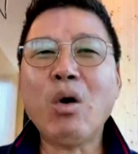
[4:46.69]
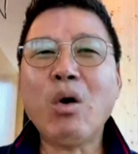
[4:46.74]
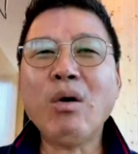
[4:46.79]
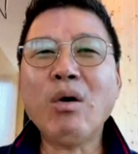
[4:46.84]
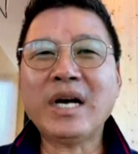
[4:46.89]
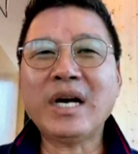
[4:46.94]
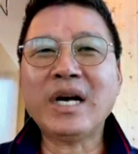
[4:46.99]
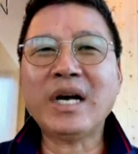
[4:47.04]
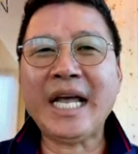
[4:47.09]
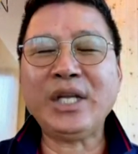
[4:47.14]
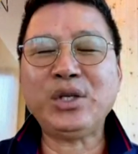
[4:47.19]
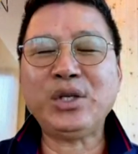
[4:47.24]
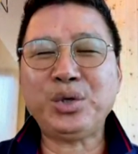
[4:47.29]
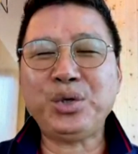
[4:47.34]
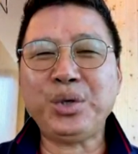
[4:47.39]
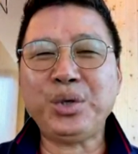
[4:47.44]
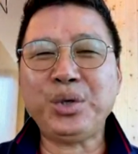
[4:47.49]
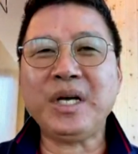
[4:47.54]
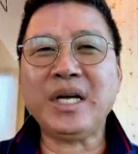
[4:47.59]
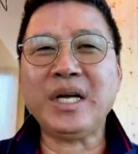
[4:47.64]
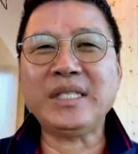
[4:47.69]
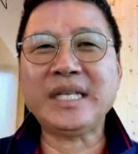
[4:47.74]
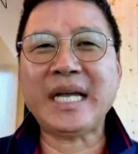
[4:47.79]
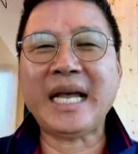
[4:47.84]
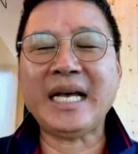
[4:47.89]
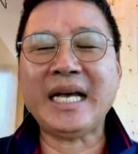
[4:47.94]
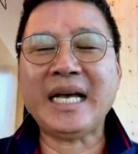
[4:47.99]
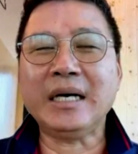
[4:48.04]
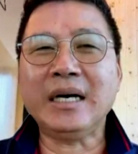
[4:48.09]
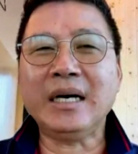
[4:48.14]
定也都可
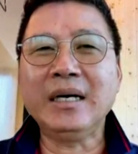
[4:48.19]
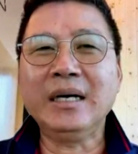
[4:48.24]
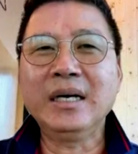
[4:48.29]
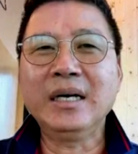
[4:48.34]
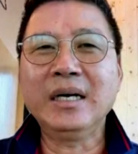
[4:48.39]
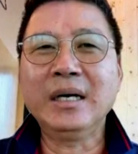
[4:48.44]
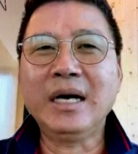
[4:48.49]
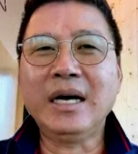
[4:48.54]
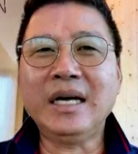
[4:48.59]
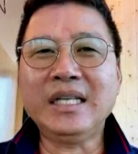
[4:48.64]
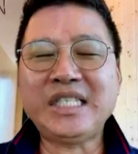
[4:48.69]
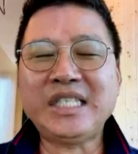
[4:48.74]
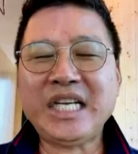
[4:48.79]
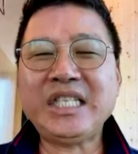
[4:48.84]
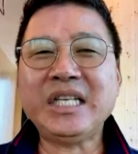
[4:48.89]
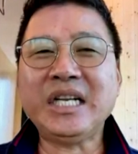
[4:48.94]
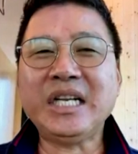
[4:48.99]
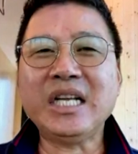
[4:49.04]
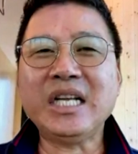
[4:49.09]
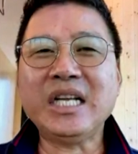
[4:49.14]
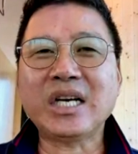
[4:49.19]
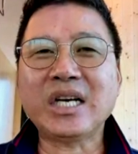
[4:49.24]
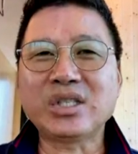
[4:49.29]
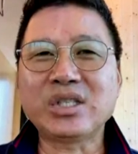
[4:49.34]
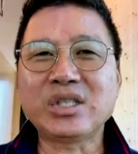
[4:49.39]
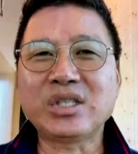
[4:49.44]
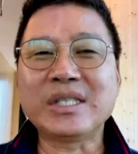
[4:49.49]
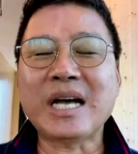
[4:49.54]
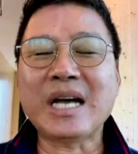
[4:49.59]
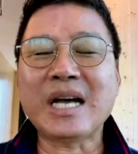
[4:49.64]
以取得这个
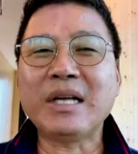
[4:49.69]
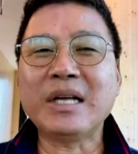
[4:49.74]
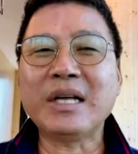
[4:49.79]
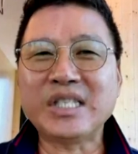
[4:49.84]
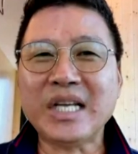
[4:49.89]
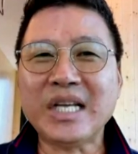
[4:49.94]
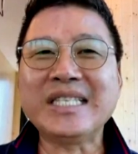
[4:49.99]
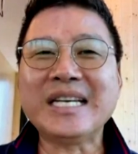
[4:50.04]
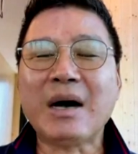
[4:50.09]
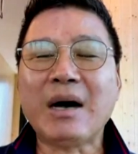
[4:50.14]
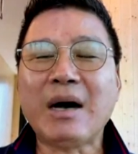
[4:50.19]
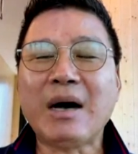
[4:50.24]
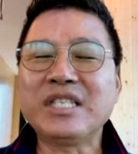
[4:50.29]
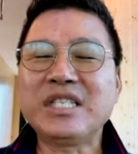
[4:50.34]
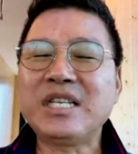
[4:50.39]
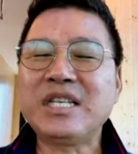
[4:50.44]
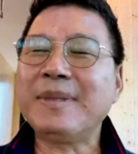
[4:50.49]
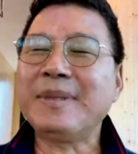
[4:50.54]
呃机型的这个执照